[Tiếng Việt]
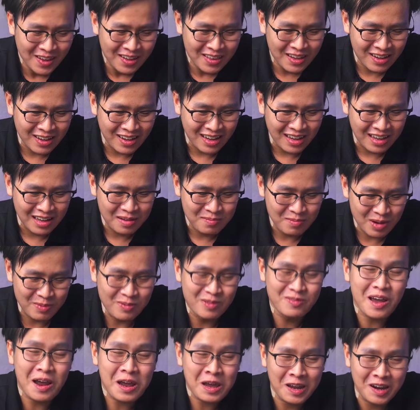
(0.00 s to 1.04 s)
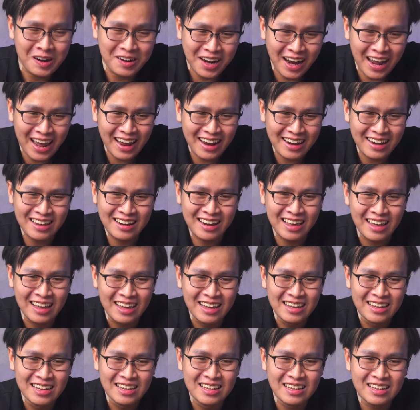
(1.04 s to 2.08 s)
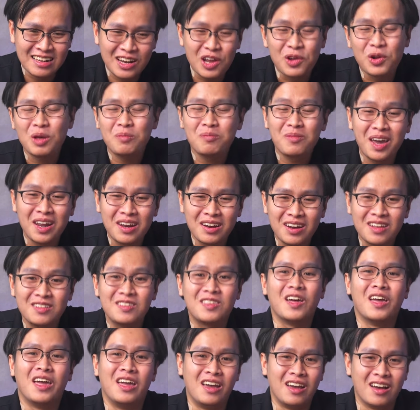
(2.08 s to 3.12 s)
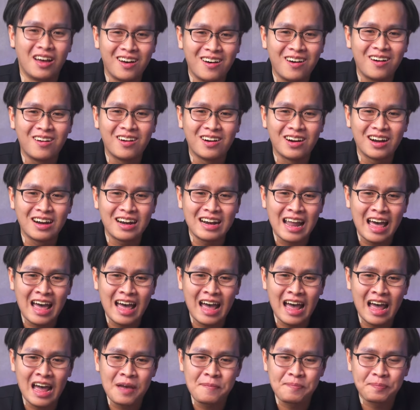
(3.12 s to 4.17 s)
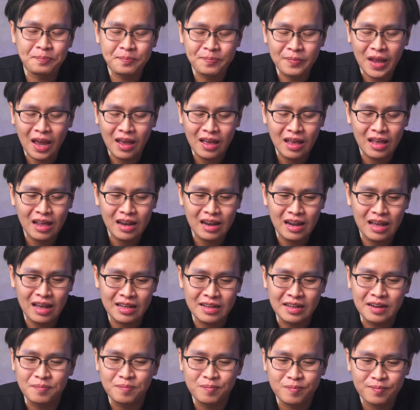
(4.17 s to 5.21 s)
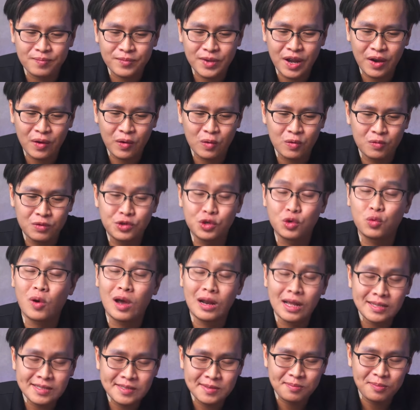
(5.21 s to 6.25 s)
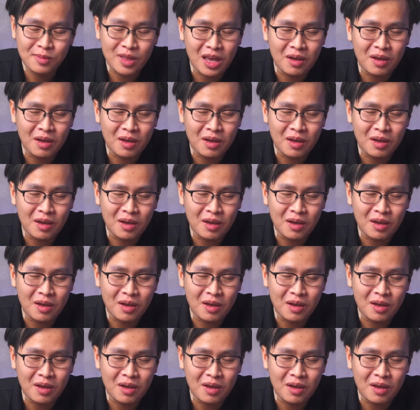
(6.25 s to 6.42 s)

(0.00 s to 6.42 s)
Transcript: thì mình mới phát hiện ra đó là đeo neckband nó tiện hơn là đeo True Wireless.